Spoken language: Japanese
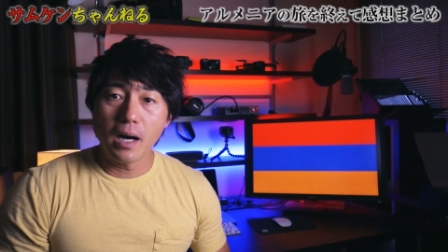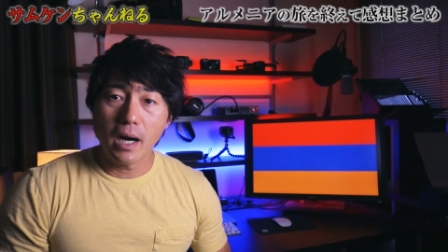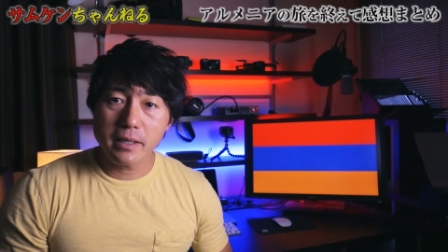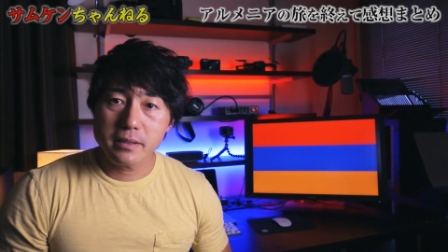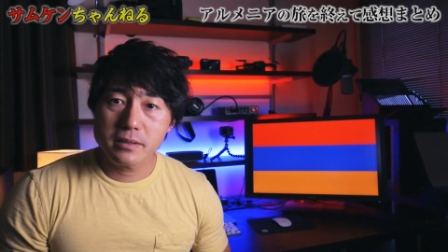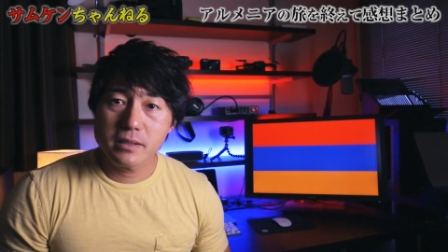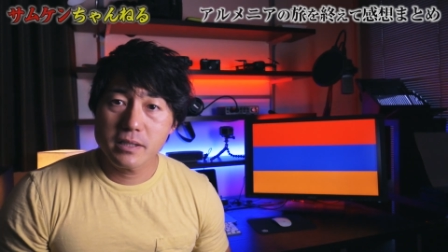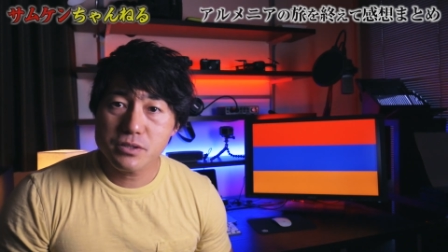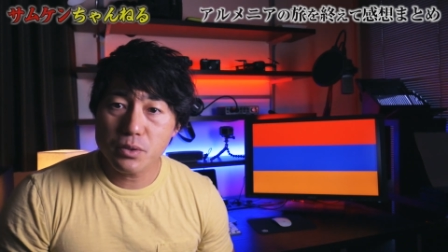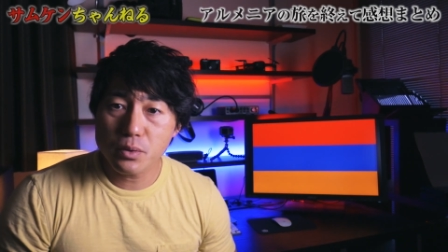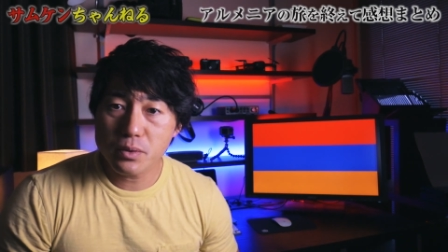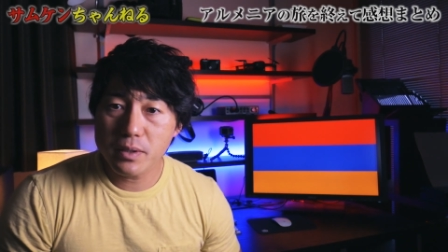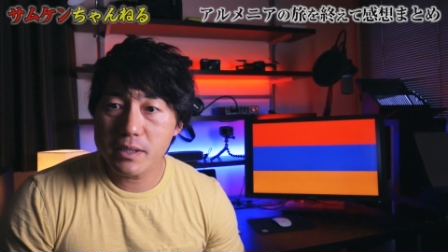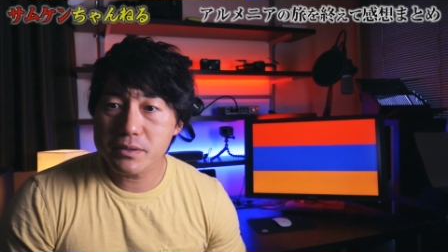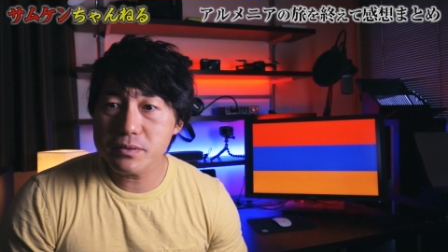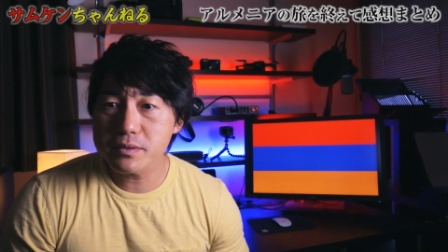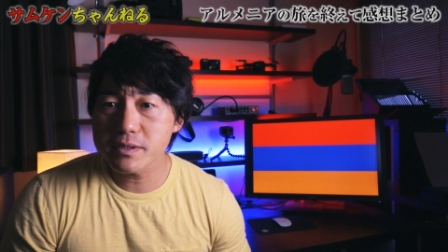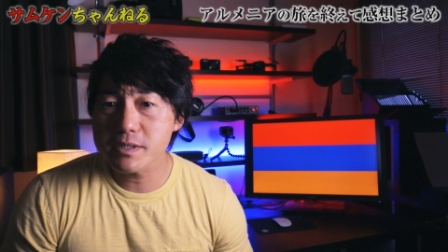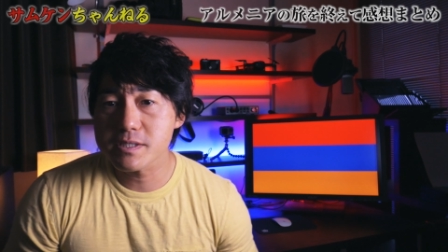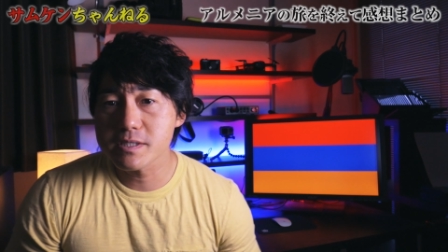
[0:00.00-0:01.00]
はい、でその
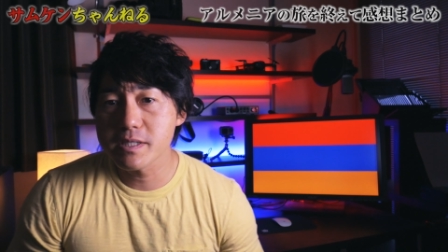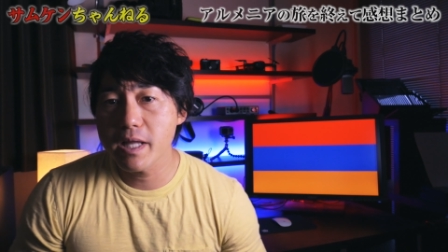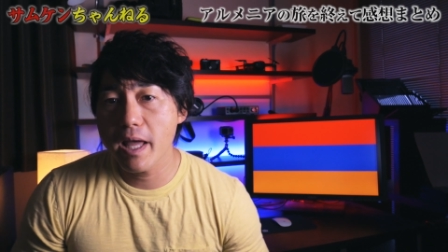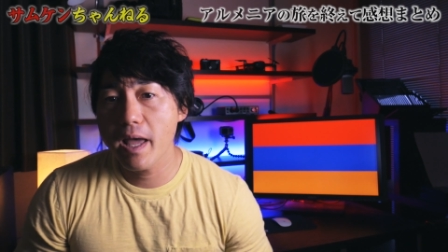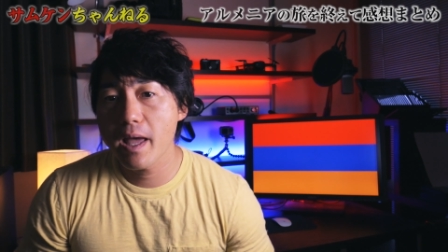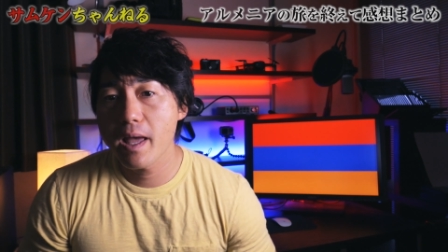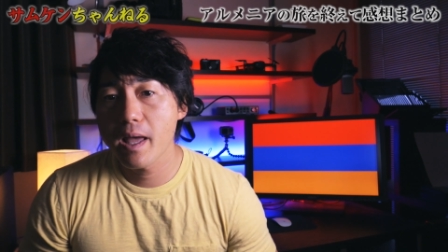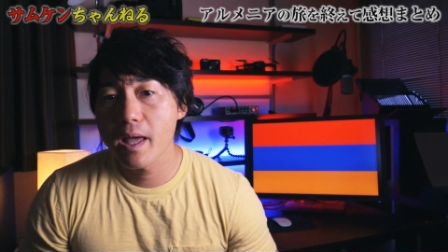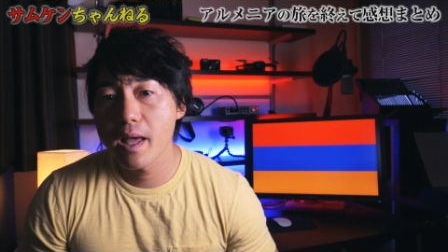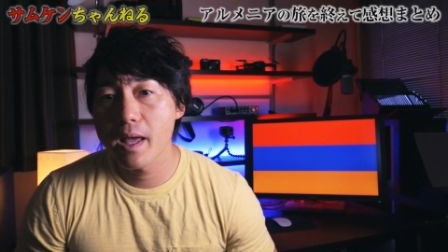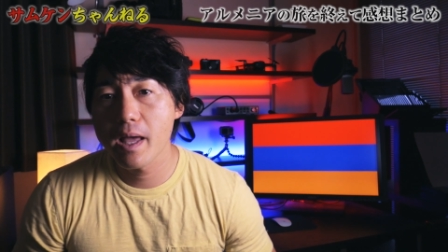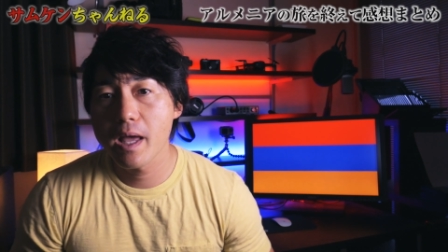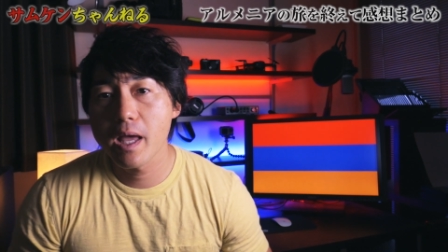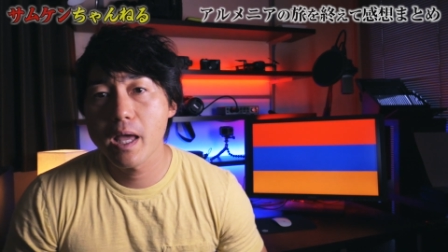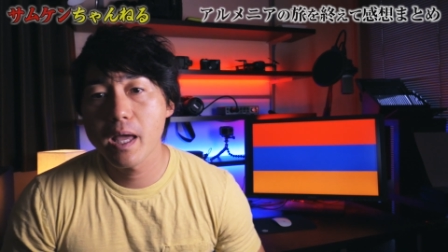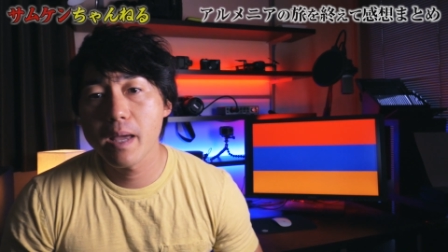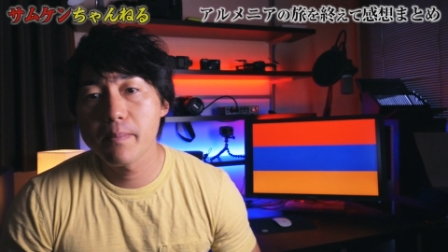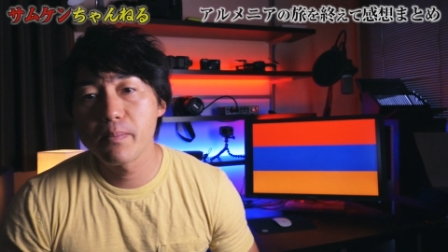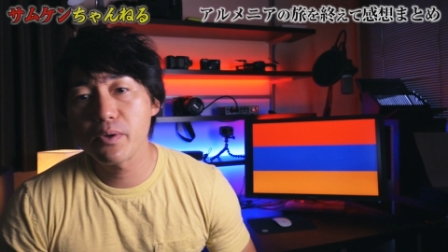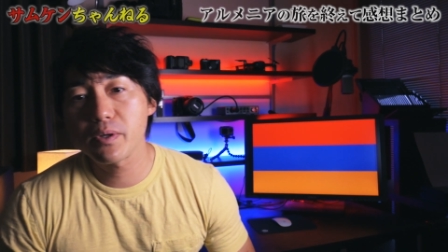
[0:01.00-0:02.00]
後ですね、
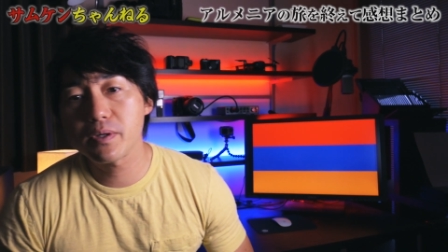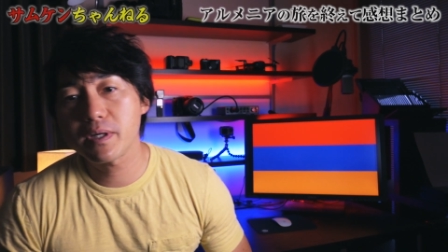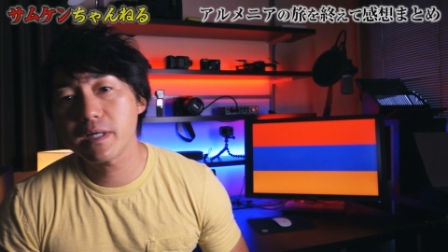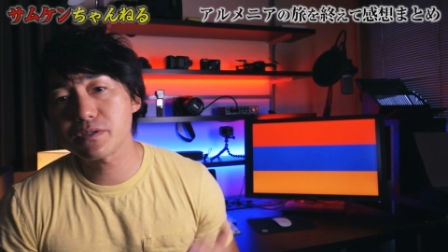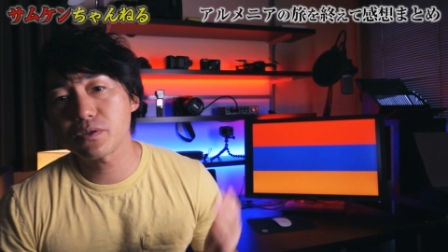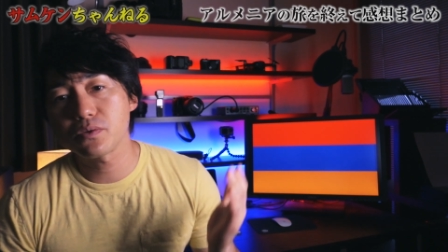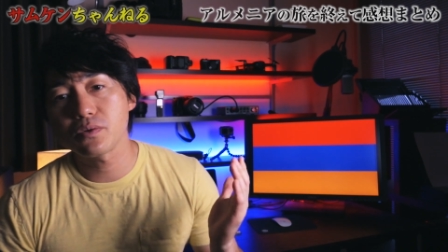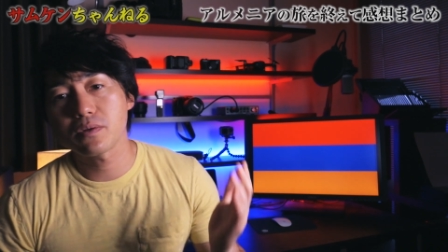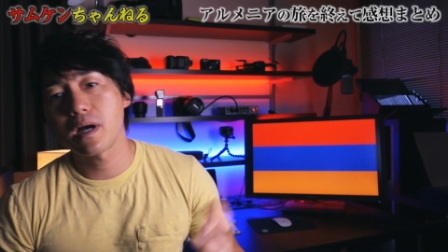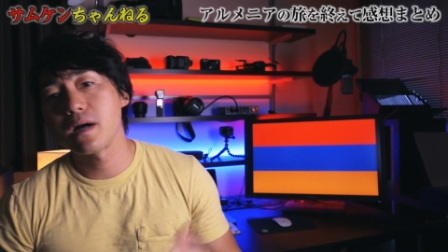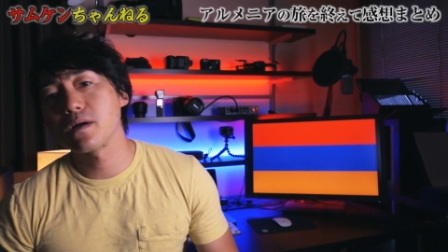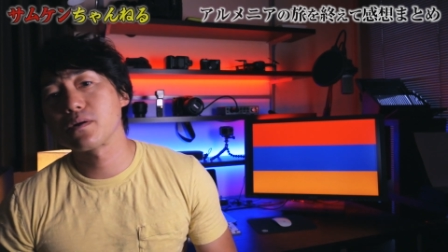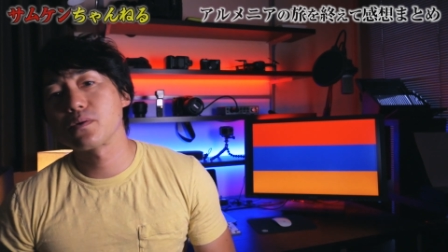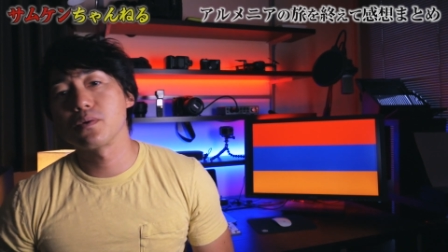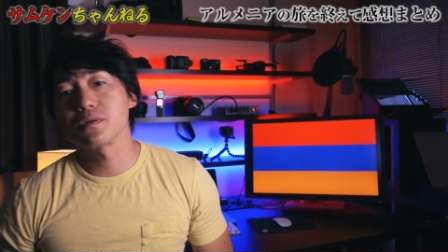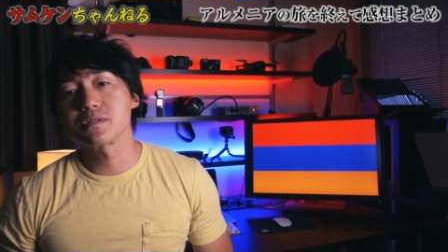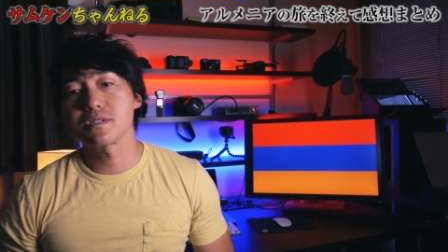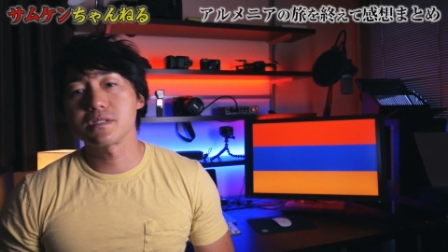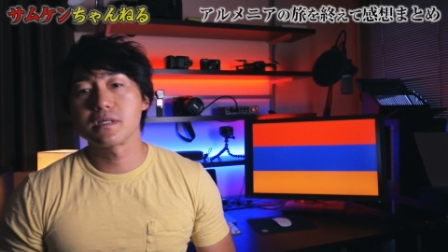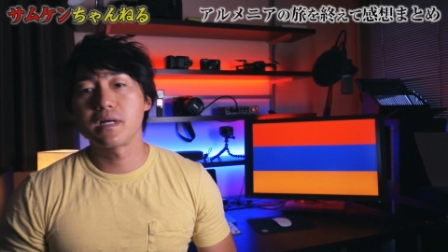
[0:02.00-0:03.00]
えー、もう一箇所の観
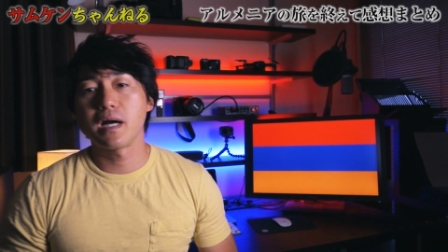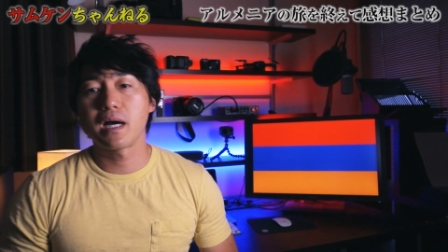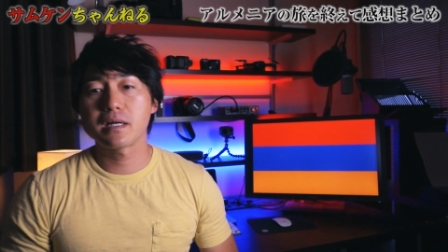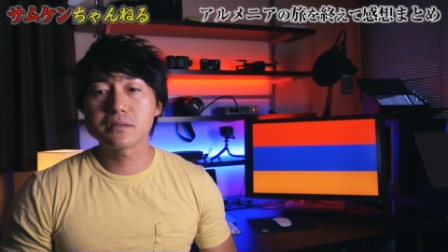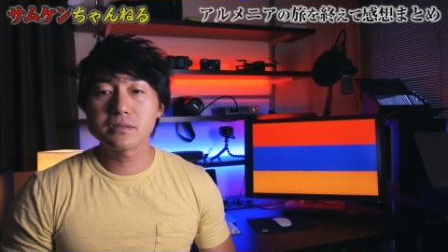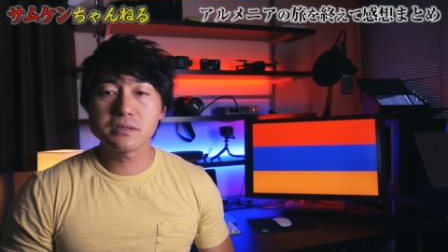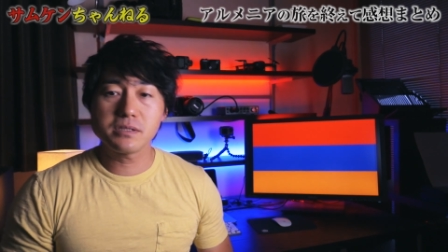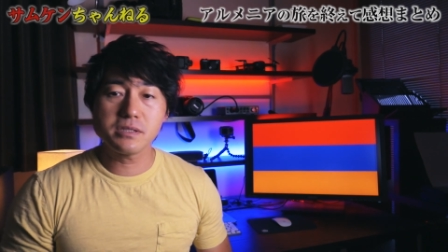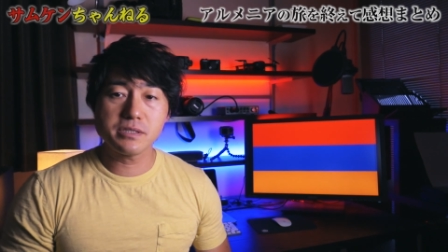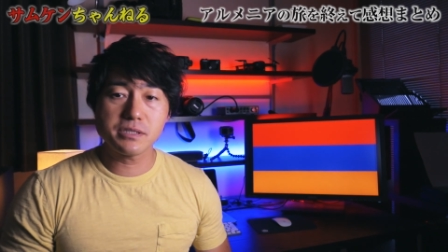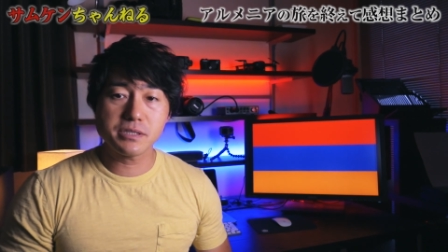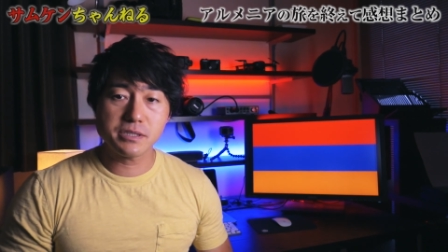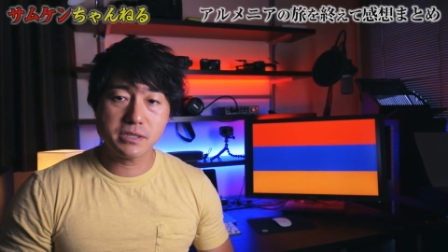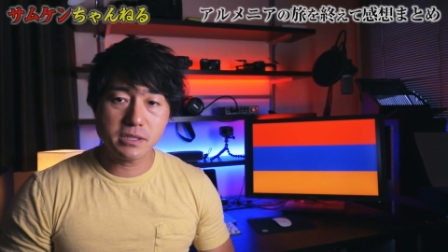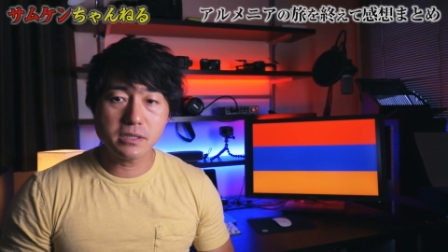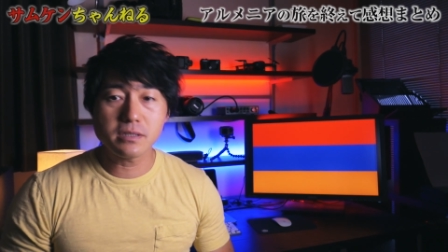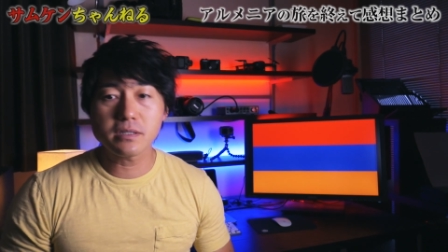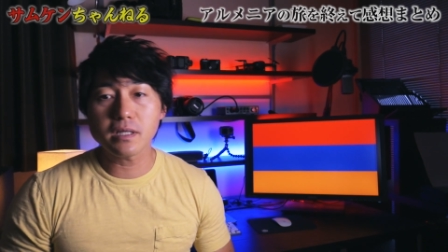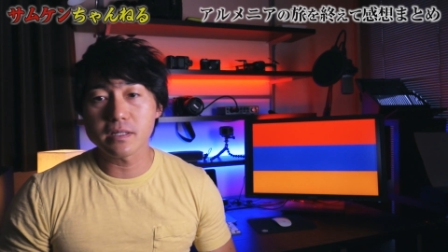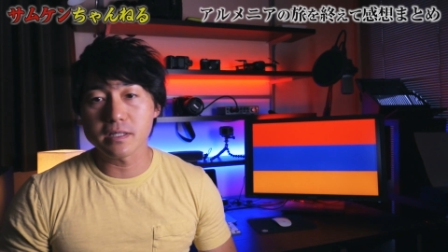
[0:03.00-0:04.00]
光地ガルニ
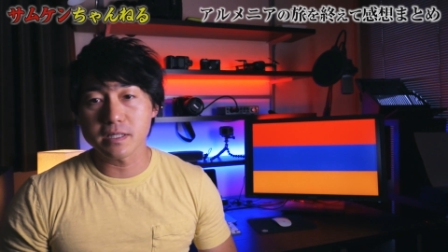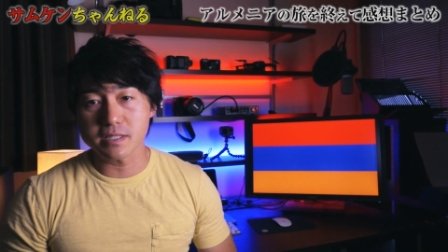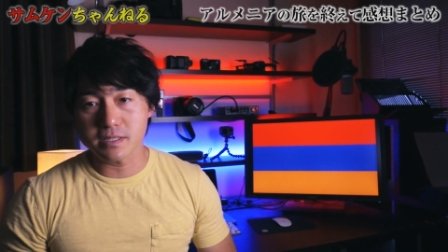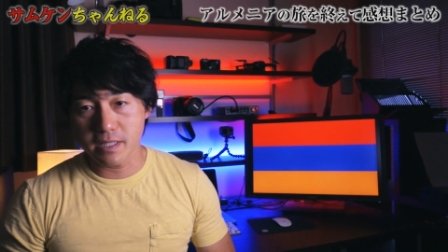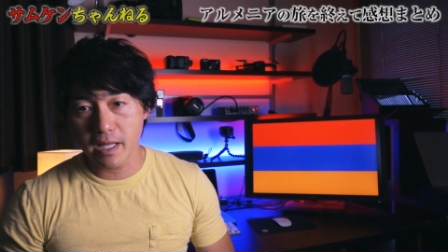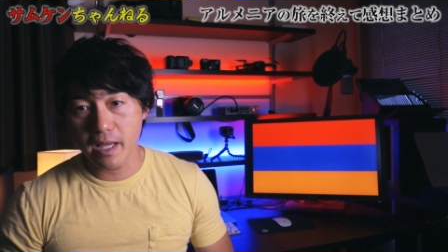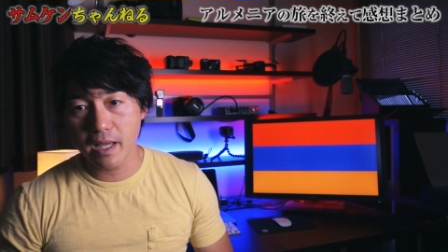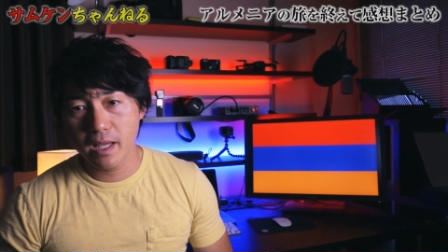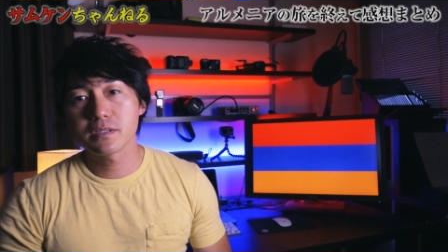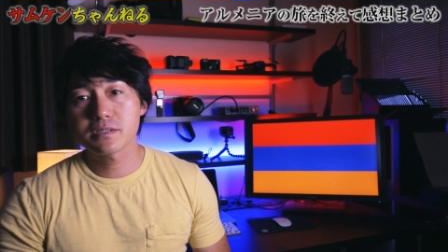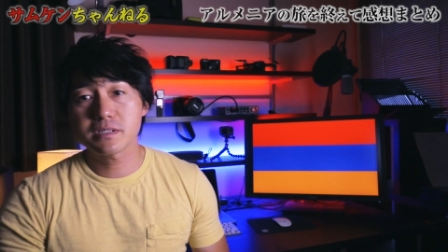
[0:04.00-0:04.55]
神殿ですね。